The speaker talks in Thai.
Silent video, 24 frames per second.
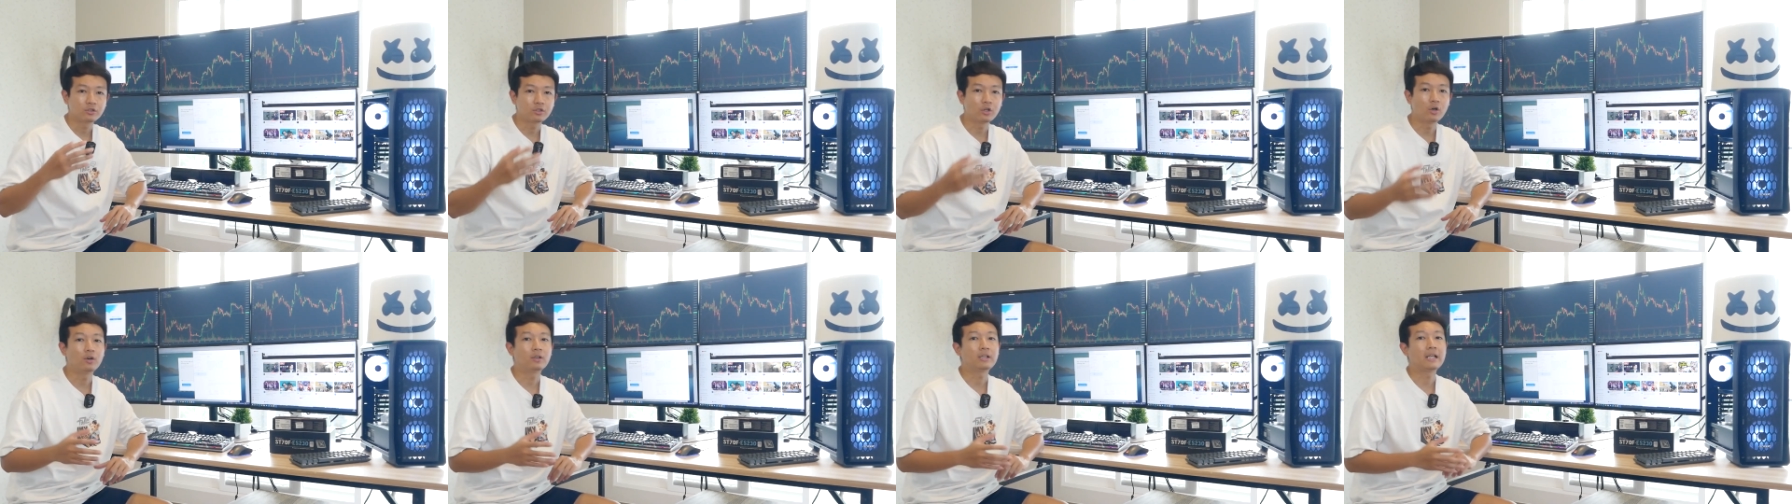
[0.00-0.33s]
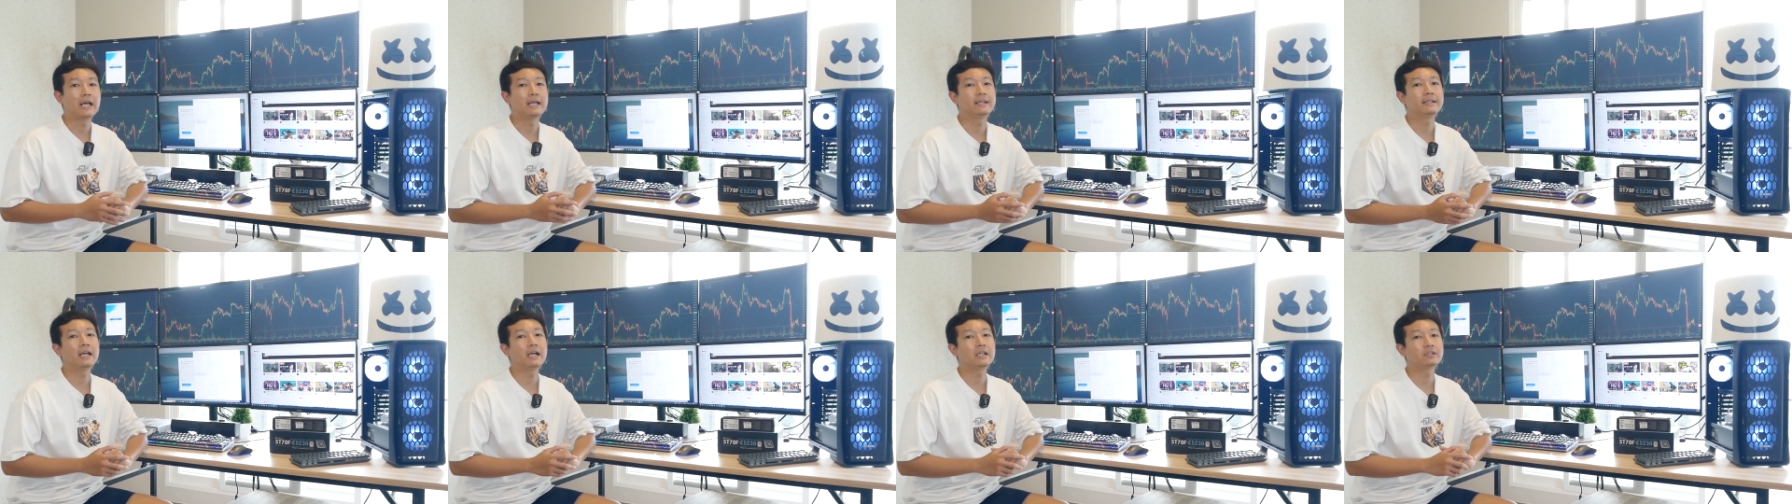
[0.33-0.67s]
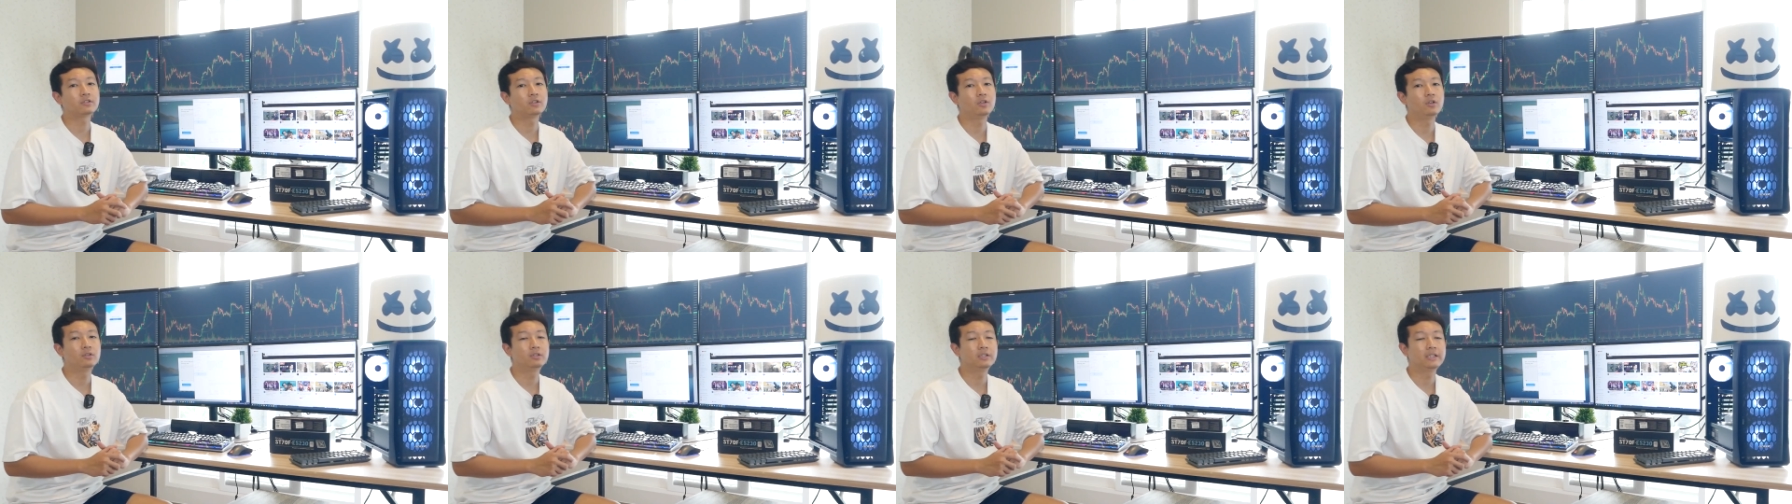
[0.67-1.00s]
ต่อหลายหน้า
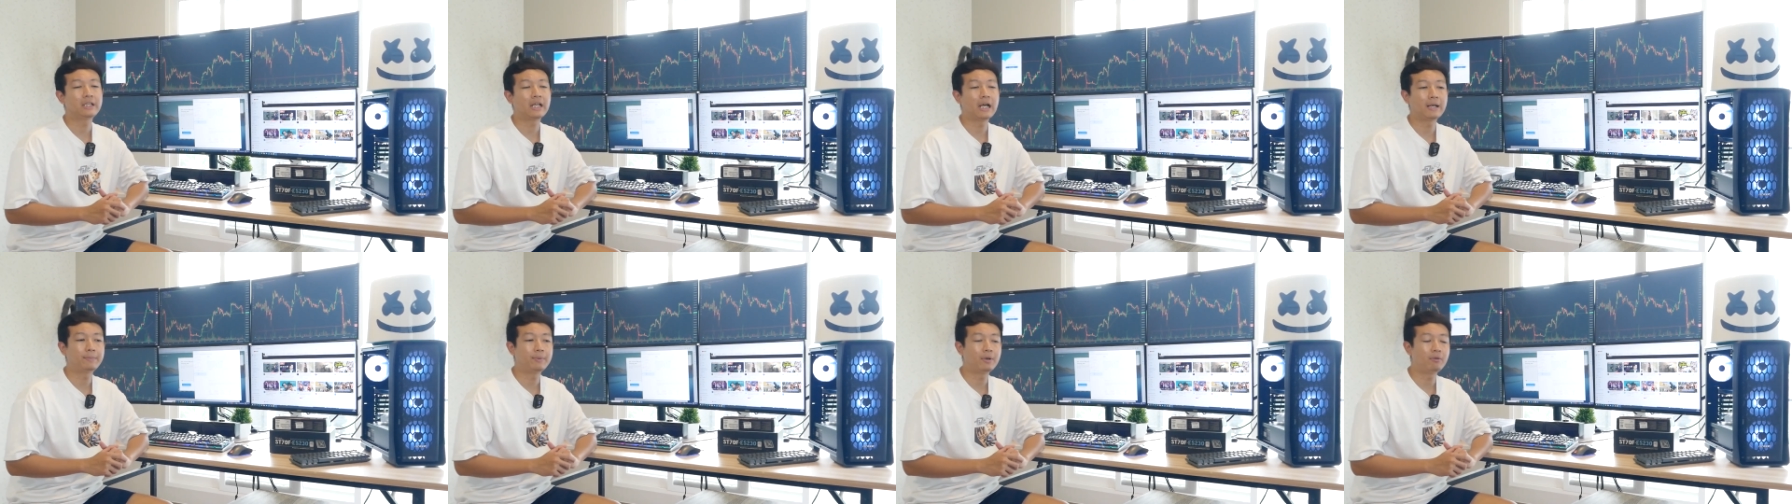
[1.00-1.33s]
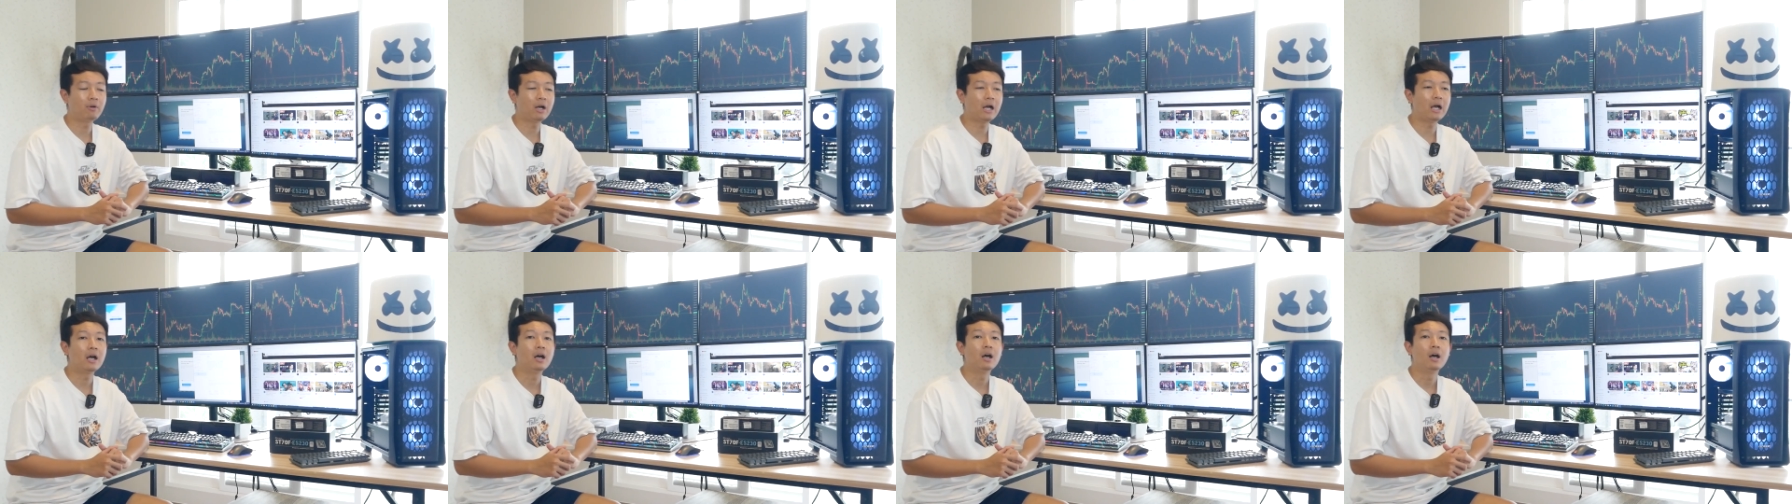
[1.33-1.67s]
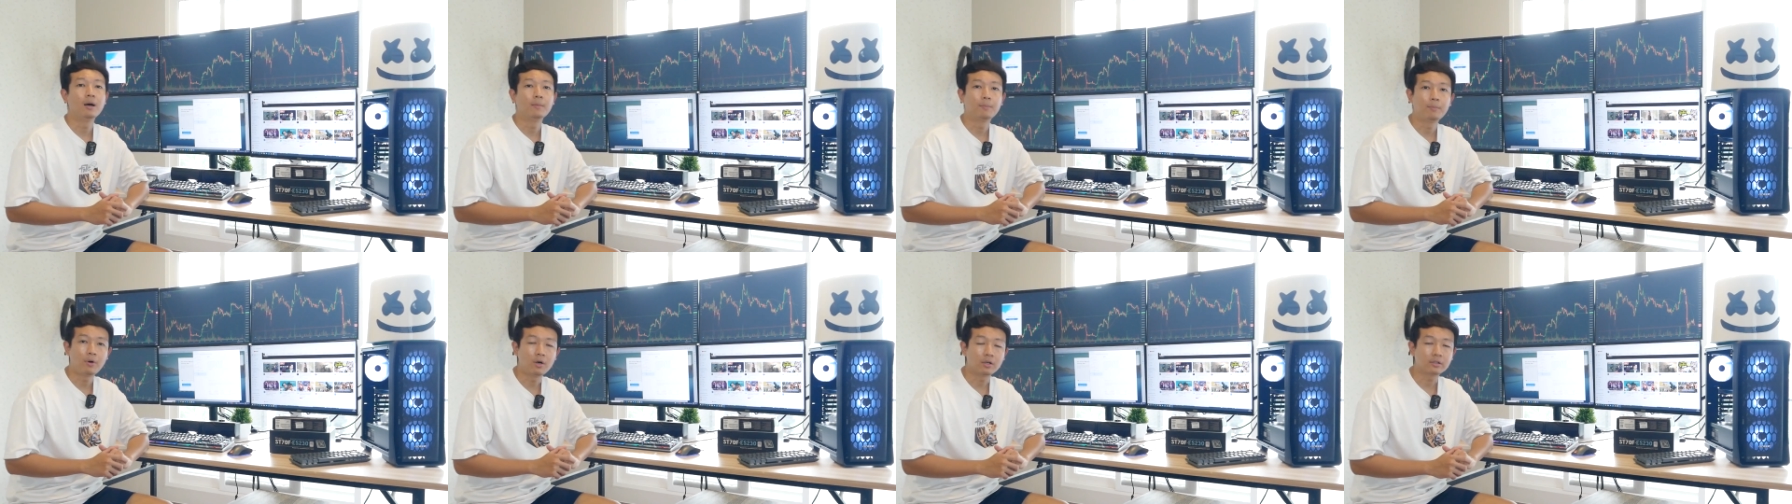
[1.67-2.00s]
จอเลยนะครับเพราะว่าพ